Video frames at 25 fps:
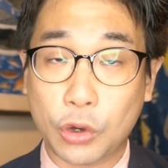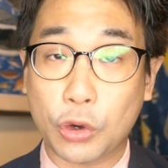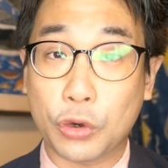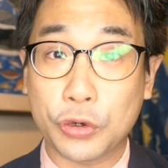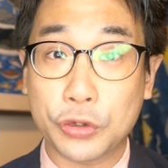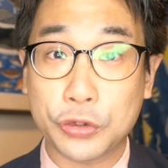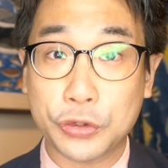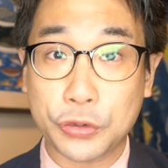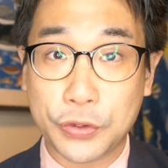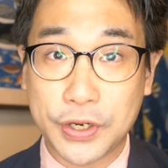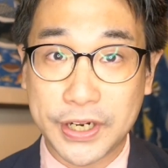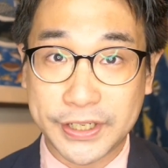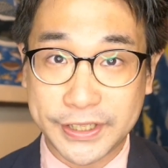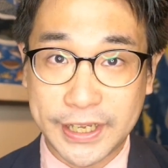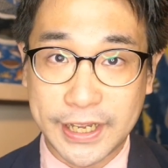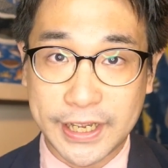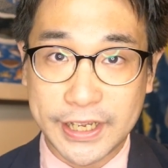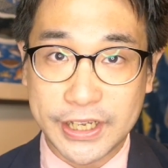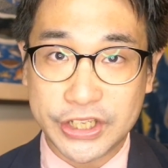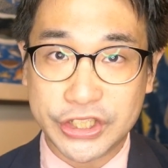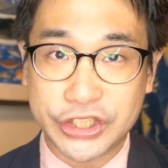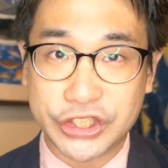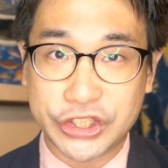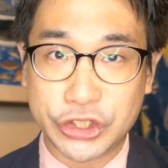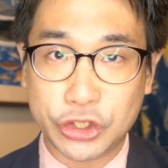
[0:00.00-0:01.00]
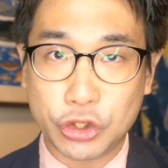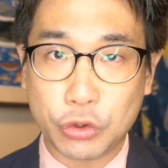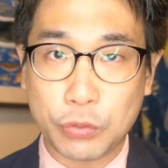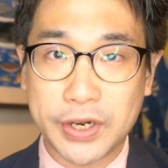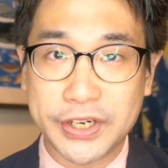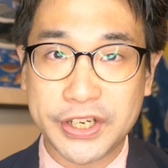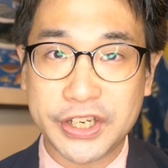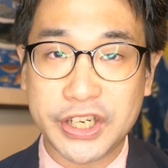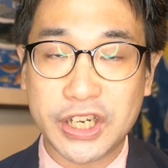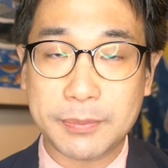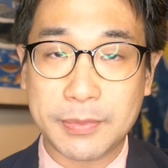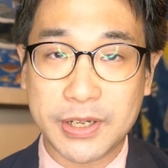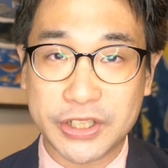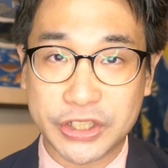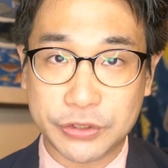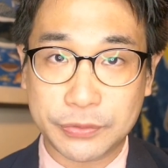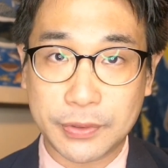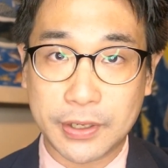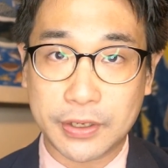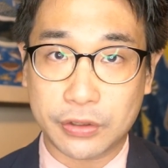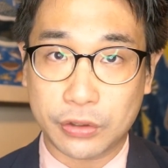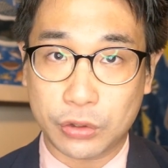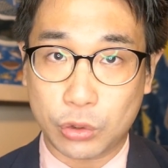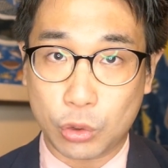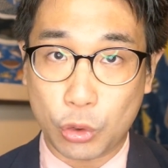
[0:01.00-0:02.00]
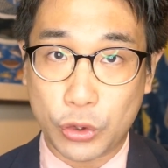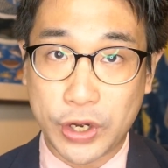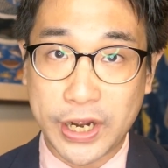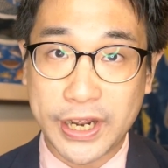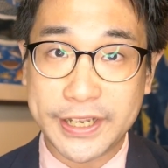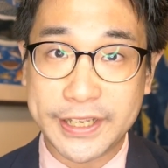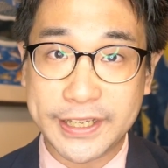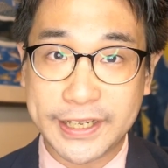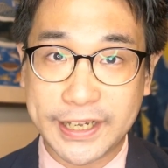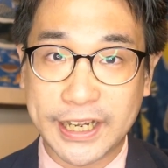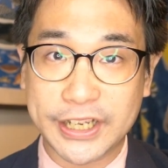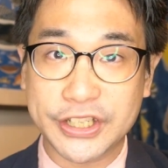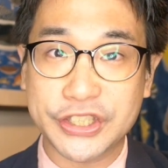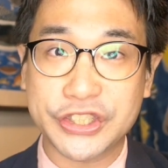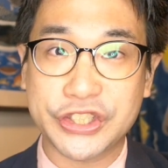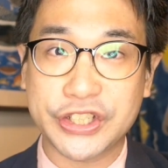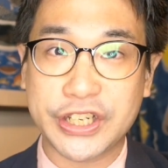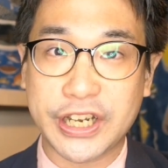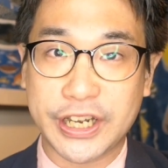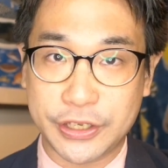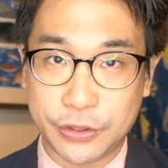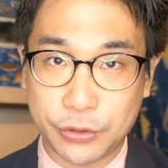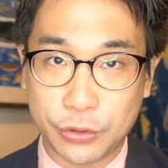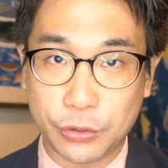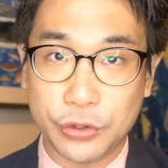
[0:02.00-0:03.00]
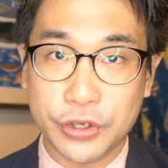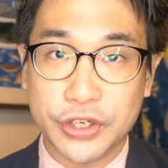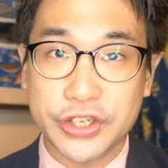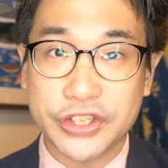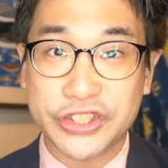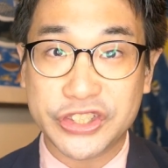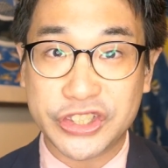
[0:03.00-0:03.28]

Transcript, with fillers: この動画で白ワニにまつわる誤解勘違いを